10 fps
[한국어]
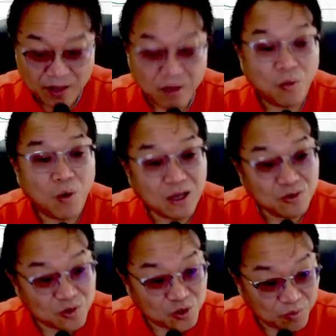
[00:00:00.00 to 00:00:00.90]
확률은
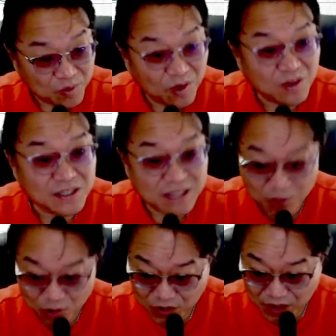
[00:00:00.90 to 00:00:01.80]
좀 떨어진다
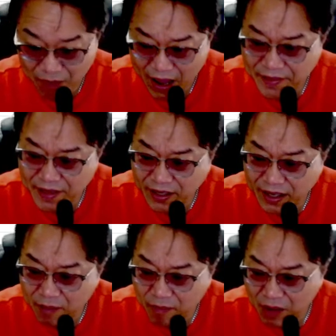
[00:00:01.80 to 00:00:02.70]
보는데, 만약에
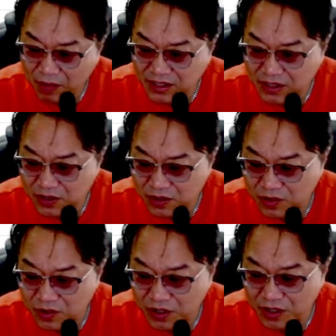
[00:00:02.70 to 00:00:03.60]
84,000은
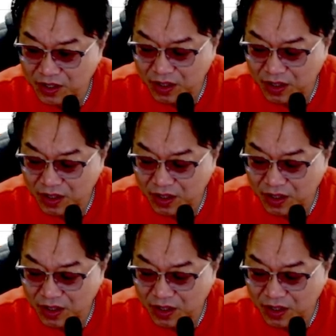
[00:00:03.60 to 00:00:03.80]
여기를